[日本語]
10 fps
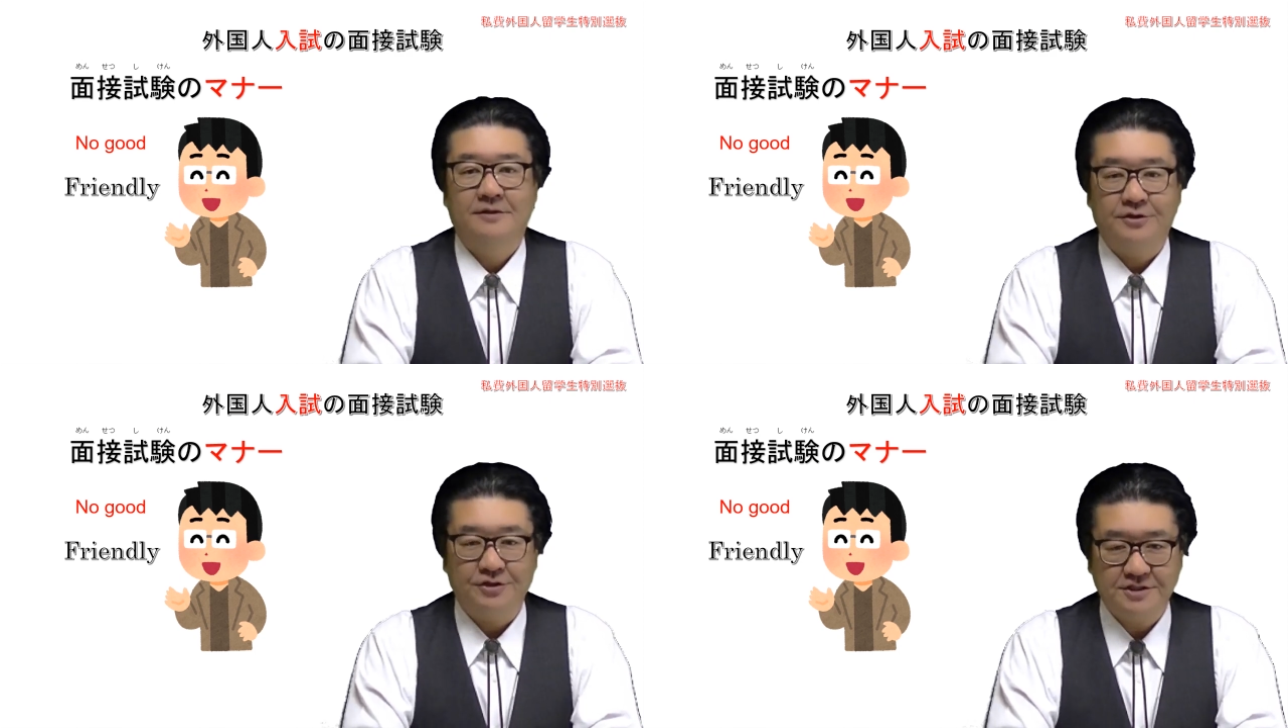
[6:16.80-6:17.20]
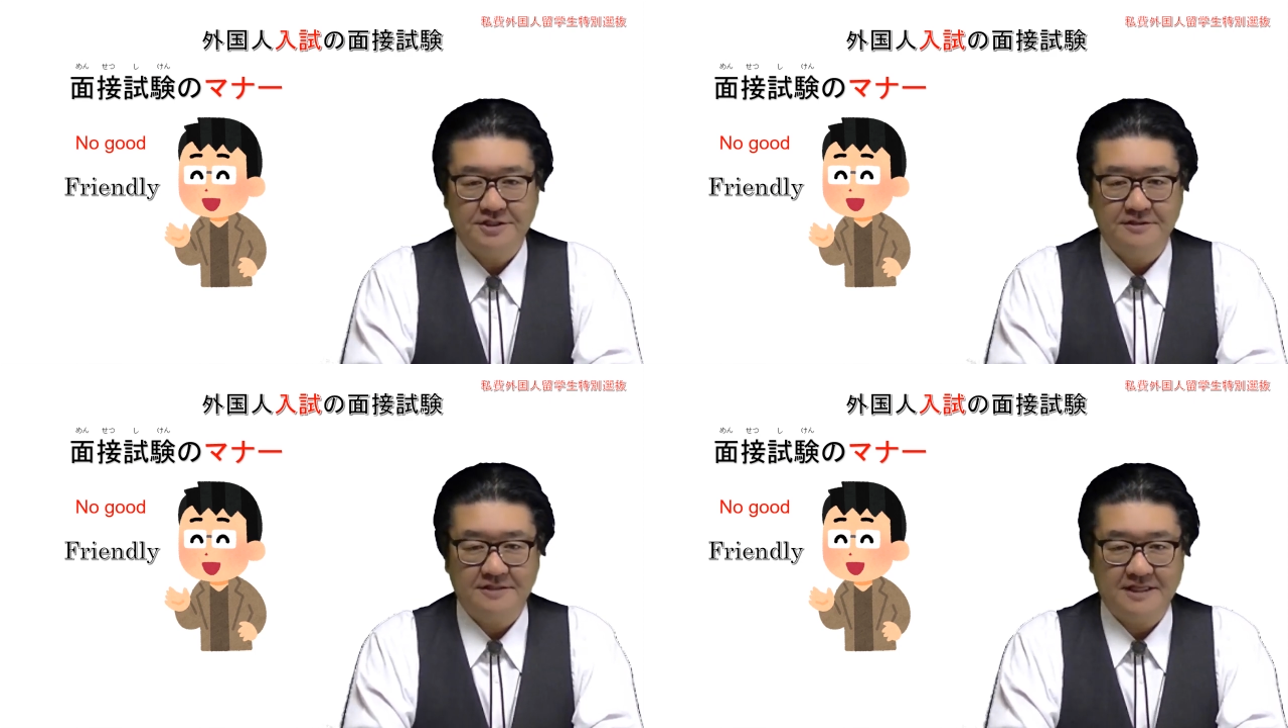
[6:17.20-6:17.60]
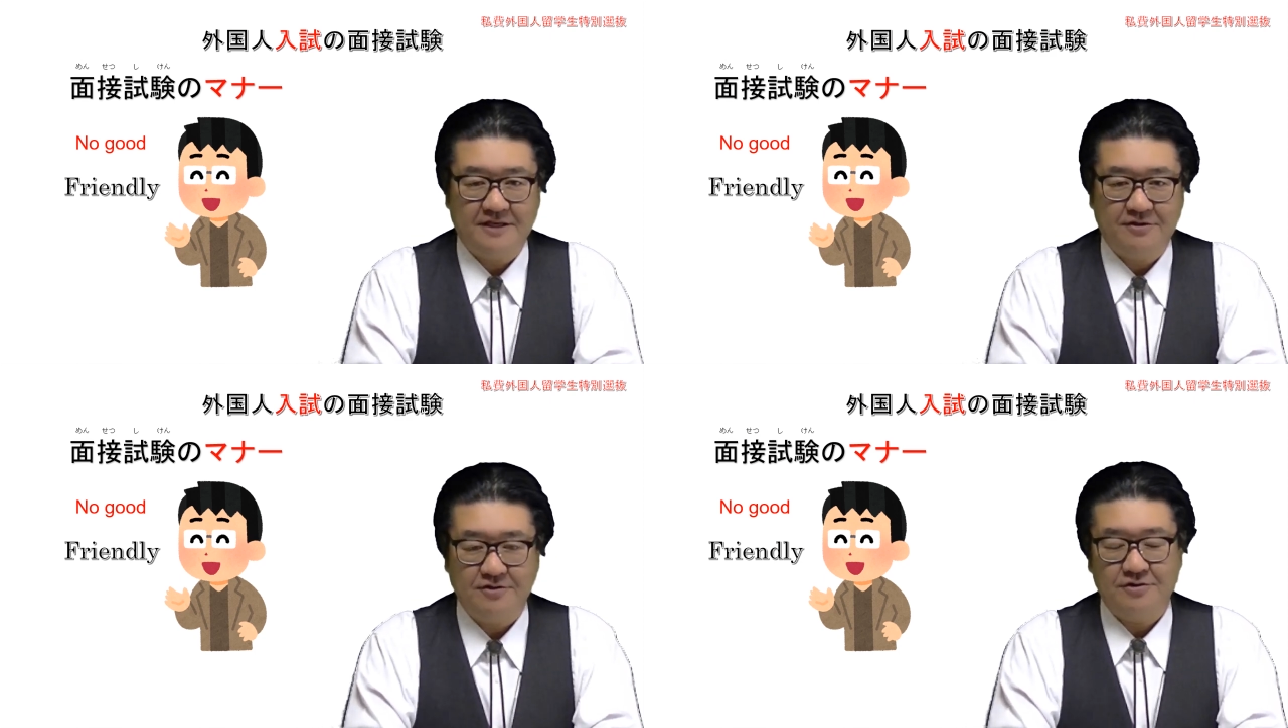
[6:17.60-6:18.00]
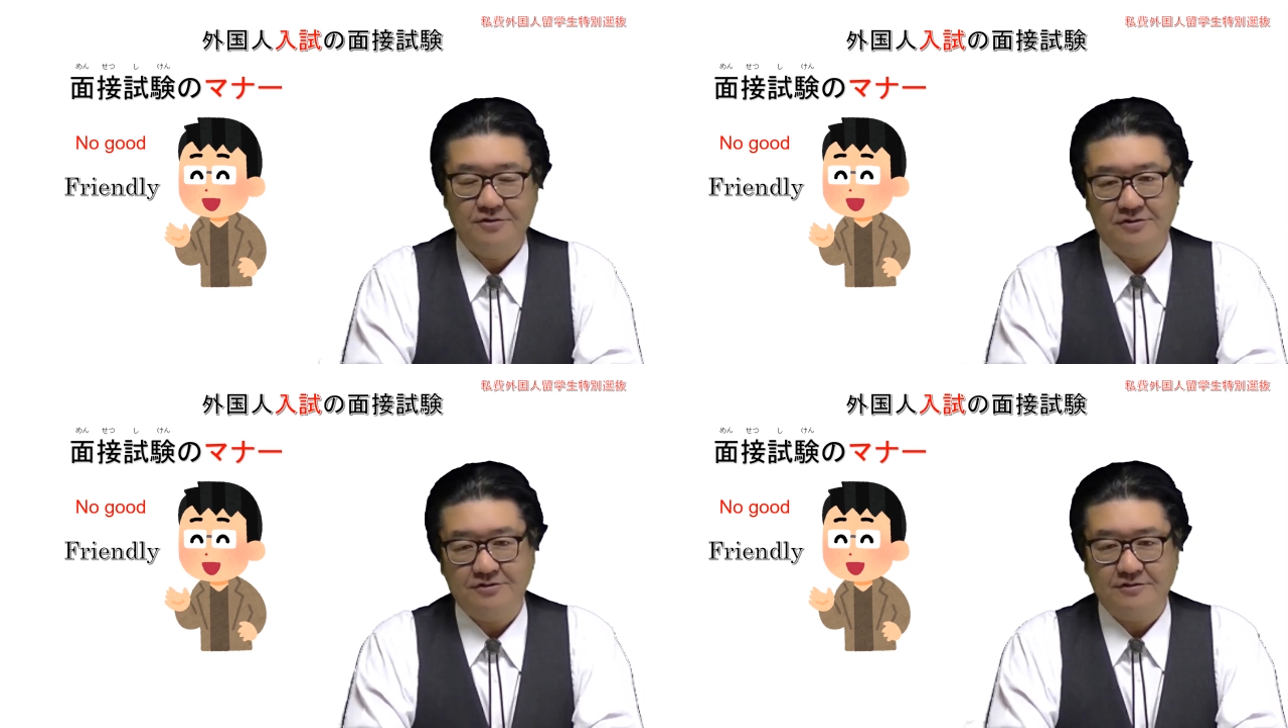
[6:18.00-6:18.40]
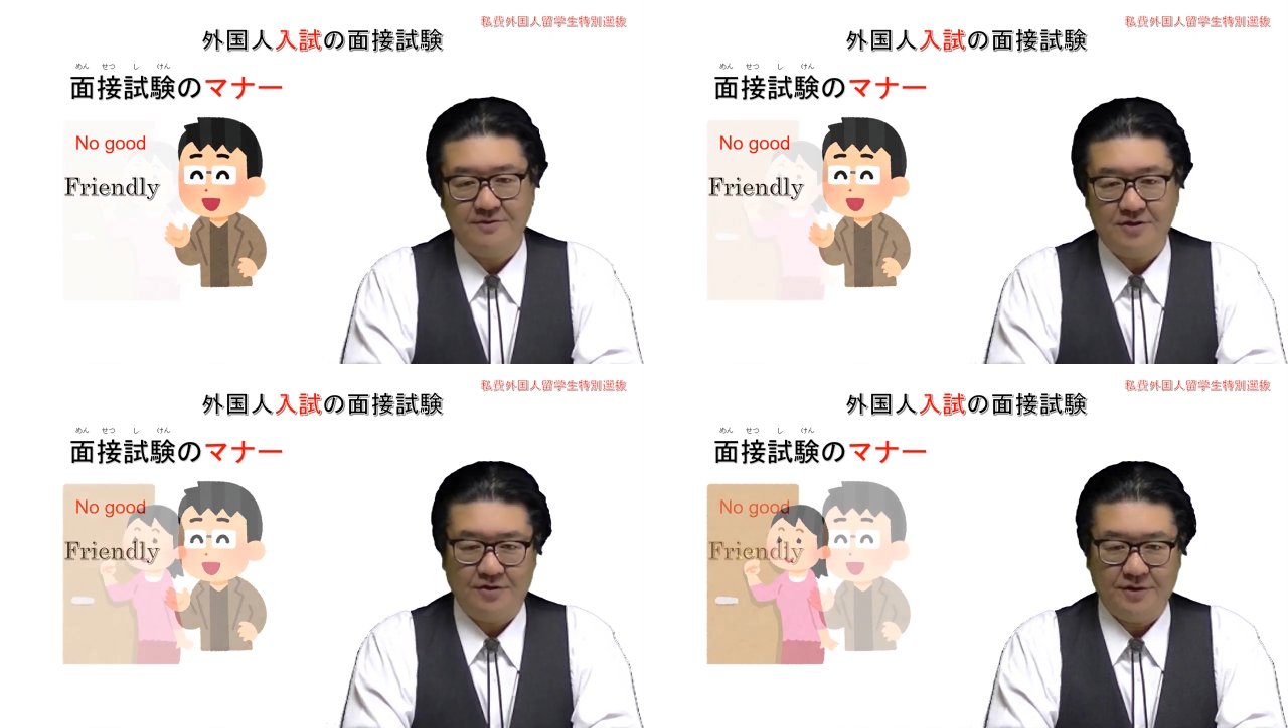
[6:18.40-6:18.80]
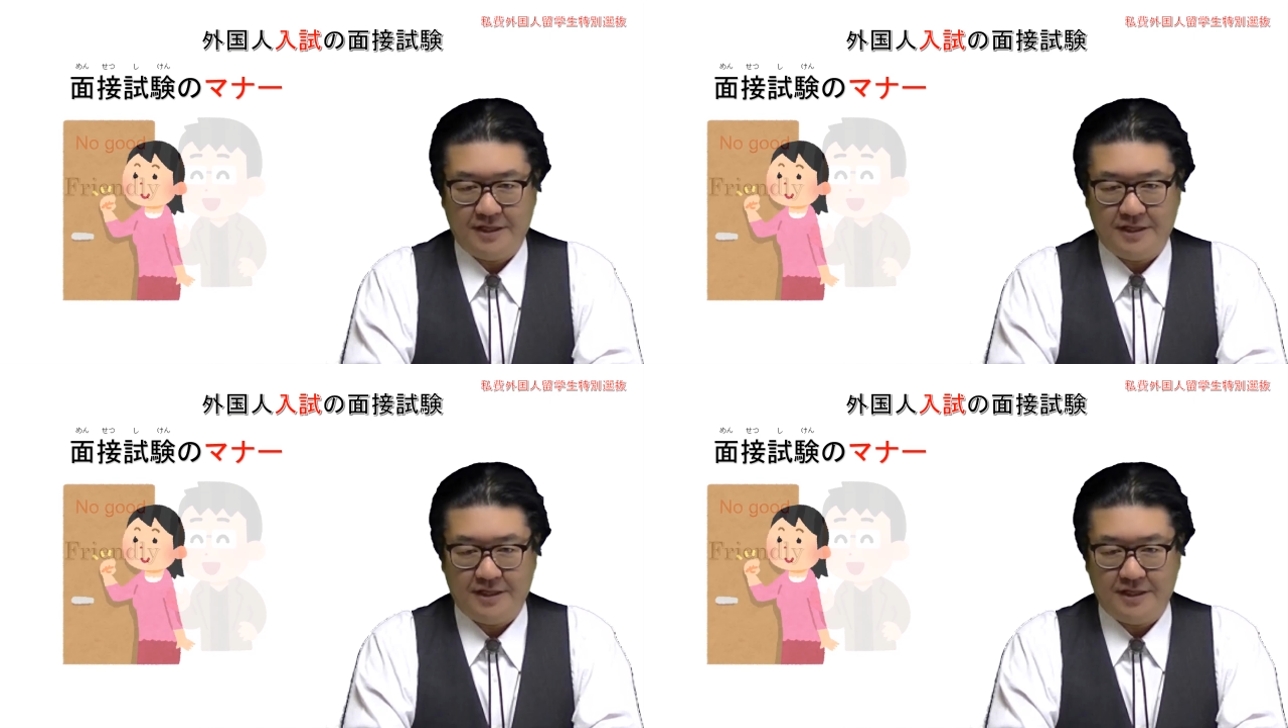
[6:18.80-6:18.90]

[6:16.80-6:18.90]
う入室の際のノックも